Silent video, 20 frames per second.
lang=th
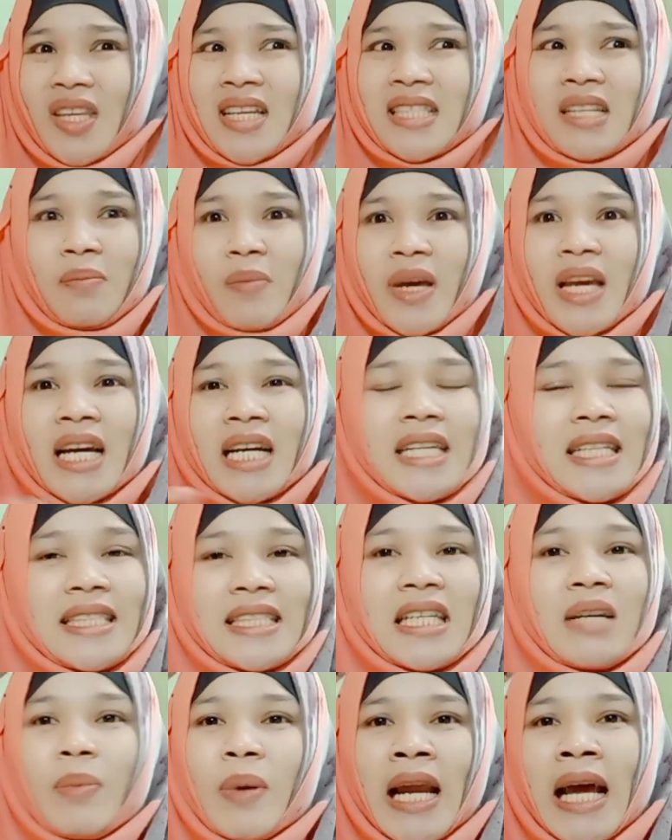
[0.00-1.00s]
จะไม่เคยเจ
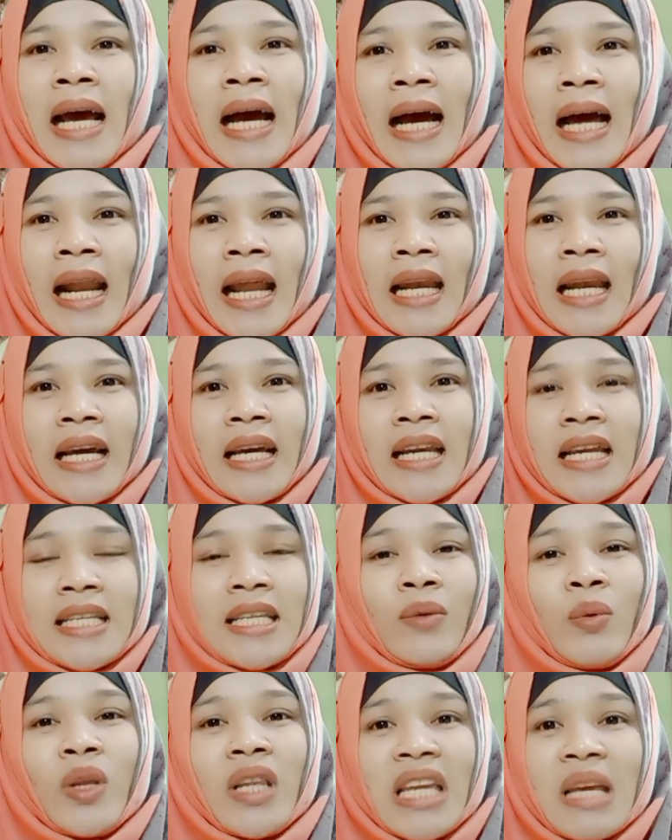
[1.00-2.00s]
อปัญหาอะไรเลยในชี
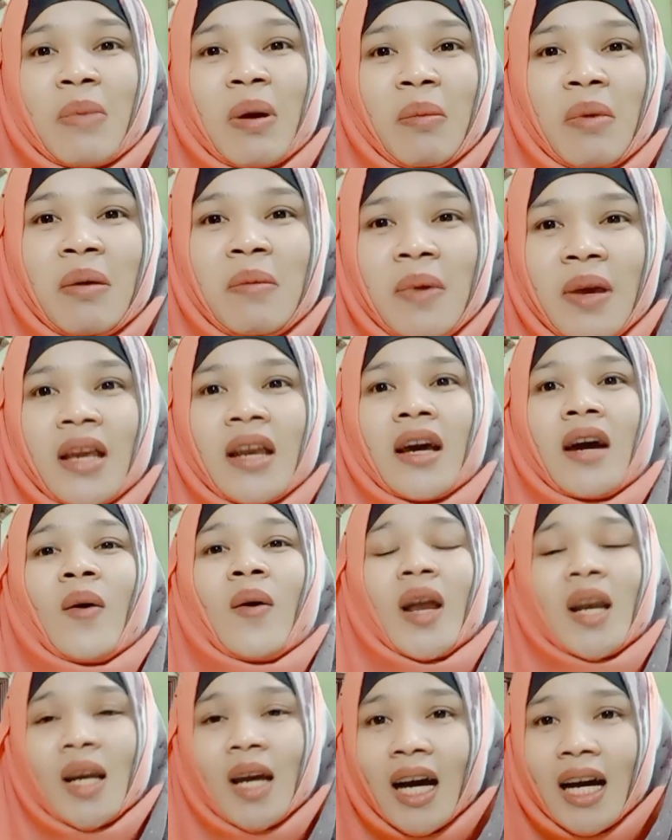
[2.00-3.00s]
วิตนี้มันไม่มีนะคะข
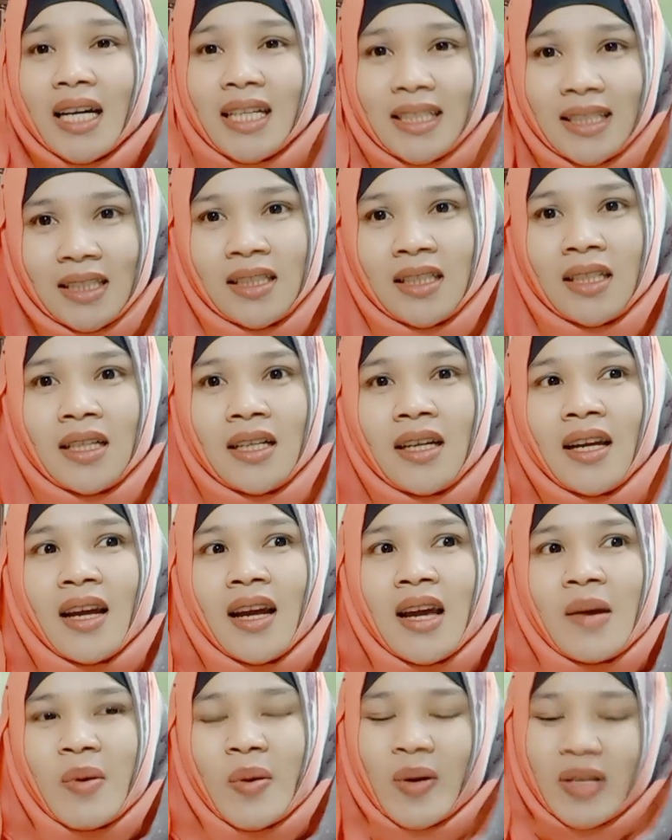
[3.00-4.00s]
วัญก็เคยเจอ
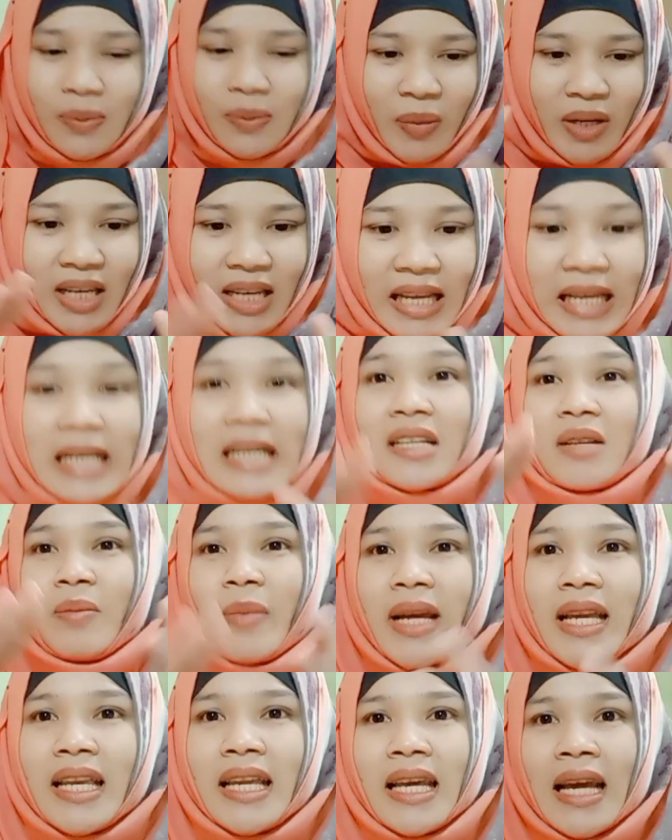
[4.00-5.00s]
ไม่ว่าจะเป็นดีหรือ
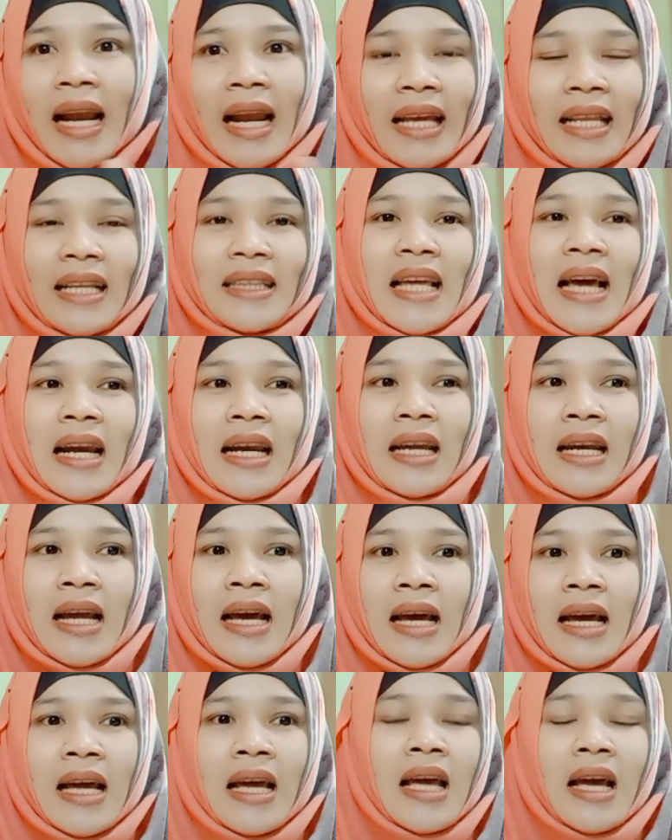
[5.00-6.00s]
ไม่ดีอะไรต่างๆ นานา
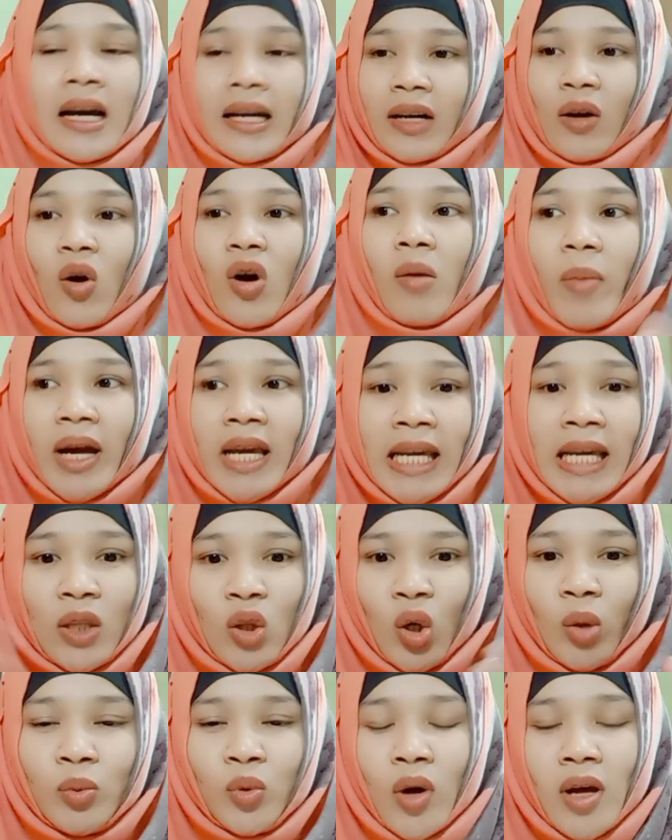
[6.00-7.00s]
เราก็มาคิดท
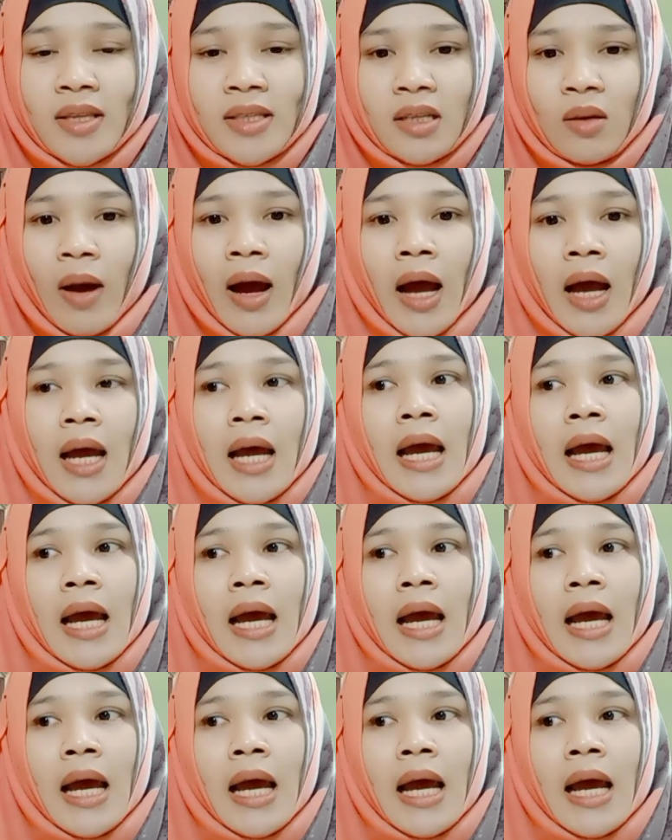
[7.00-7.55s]
บทวนสิว่า